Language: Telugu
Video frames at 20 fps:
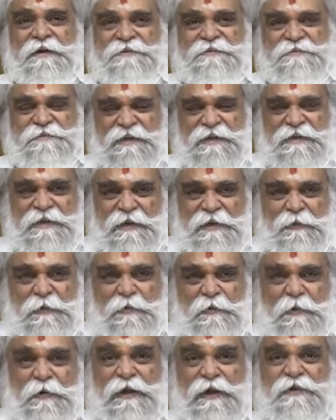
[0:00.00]
అన్ని
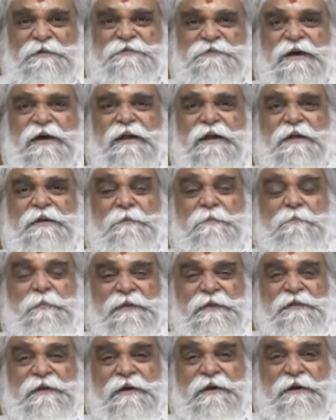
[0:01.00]
చర్యలు కూడా చాలా
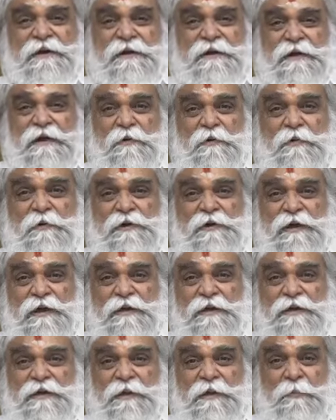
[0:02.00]
ఇబ్బందికరంగా
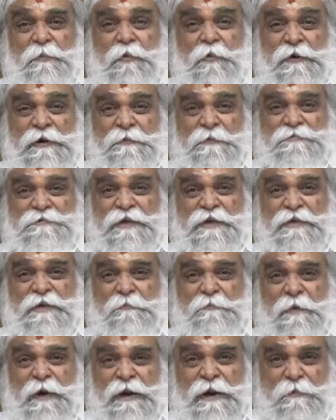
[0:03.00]
ఉంటాయి ఈ భూ
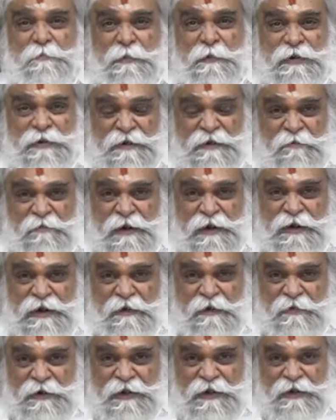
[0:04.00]
కబ్జాకి పాల్పడిన
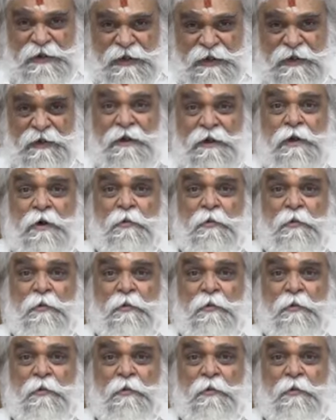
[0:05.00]
వాళ్ళు ఎవరైనా